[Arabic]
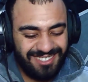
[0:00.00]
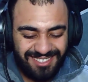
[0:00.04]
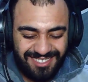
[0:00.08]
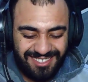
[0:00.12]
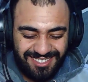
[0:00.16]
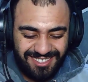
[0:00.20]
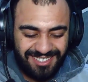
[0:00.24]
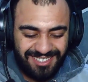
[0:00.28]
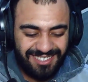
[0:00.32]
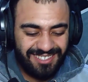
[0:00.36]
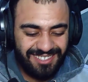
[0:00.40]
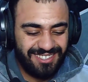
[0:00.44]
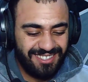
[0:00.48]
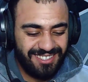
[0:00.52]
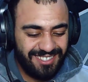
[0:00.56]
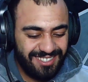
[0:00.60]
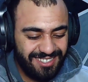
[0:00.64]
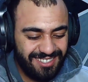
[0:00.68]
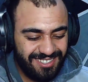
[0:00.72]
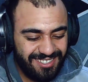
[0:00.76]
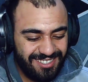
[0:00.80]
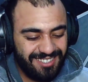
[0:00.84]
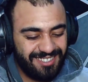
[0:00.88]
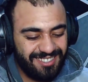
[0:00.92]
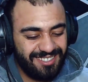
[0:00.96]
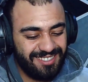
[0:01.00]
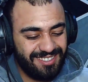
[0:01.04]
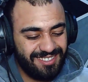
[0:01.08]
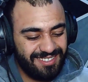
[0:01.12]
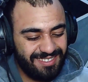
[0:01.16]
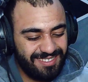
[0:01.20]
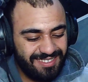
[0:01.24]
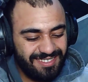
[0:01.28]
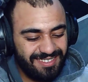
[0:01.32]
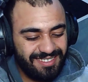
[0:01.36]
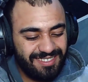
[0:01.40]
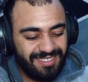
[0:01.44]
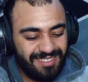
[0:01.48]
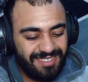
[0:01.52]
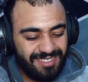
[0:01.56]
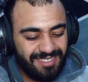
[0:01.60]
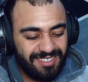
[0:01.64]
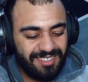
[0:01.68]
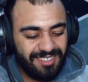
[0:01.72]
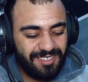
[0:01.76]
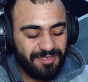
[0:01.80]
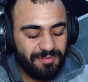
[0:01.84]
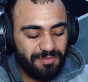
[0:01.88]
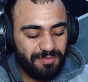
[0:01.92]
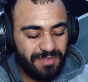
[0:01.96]
جنة خذيت برشا صغار
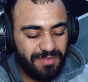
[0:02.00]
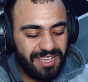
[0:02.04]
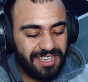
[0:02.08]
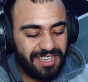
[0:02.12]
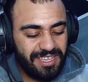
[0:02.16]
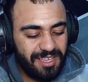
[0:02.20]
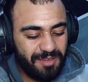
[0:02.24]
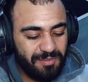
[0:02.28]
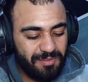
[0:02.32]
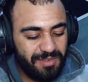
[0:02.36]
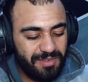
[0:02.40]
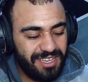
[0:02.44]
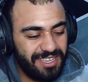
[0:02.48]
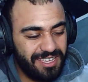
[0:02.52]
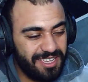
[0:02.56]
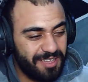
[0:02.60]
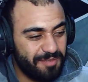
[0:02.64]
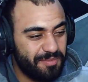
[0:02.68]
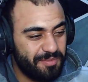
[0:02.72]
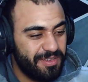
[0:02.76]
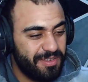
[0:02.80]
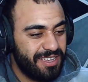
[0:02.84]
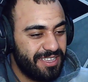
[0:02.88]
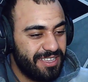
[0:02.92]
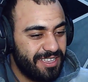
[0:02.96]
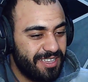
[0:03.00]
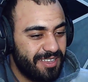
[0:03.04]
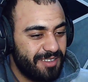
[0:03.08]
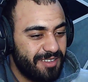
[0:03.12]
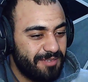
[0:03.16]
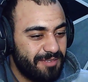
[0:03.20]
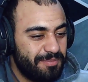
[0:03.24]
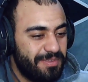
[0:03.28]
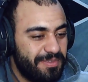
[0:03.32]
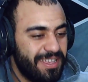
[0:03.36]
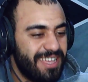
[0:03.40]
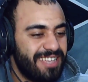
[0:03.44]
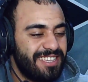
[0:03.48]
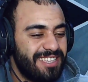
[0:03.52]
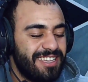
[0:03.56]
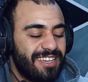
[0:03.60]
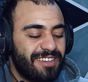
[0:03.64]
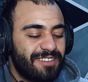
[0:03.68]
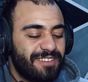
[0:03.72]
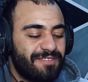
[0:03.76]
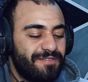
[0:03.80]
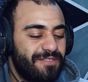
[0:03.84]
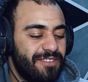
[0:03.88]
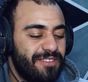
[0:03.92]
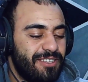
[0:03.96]
باهية باهية باهية باهية
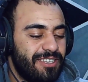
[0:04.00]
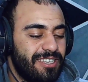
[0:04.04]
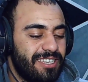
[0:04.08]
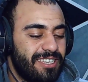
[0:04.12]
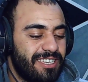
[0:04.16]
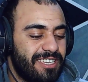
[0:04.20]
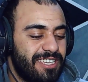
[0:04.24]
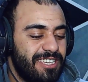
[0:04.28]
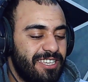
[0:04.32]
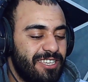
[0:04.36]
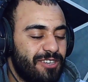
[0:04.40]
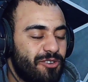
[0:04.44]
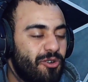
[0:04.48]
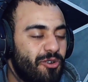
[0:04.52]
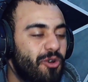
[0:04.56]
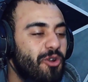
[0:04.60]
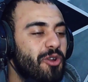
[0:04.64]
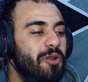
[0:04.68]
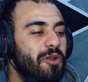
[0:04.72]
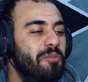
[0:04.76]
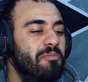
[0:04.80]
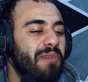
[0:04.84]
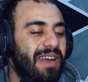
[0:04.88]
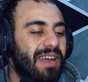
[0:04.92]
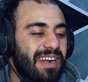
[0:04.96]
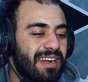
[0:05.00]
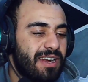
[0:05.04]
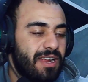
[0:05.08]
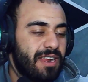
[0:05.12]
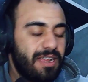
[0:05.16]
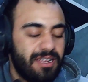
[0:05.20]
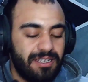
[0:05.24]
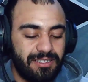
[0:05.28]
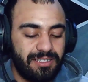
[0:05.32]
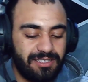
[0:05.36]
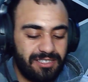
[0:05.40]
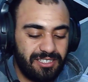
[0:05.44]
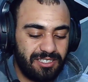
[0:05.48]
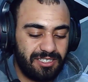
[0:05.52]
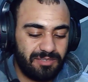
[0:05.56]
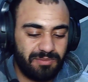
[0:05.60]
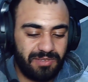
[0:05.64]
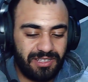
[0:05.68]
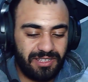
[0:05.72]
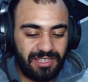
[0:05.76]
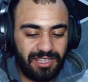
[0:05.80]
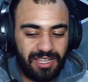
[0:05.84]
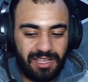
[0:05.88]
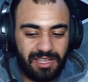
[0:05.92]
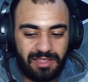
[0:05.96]
في كي كل مرة
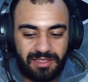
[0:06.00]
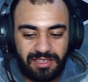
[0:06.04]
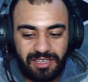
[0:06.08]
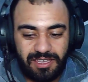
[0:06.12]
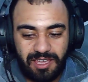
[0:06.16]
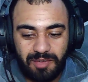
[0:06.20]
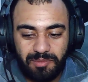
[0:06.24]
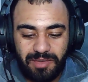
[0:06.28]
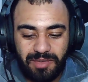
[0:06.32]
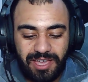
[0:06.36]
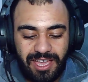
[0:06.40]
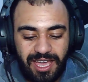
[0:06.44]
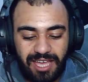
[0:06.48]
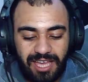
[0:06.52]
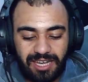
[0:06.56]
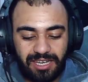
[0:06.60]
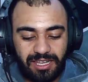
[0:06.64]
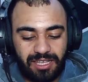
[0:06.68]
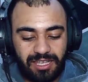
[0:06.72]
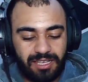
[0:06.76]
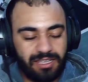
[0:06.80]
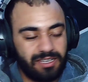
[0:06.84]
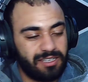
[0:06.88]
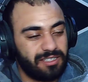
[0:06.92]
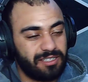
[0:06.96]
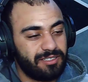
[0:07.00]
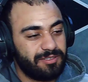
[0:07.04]
تجبد القضية باهية على الاخر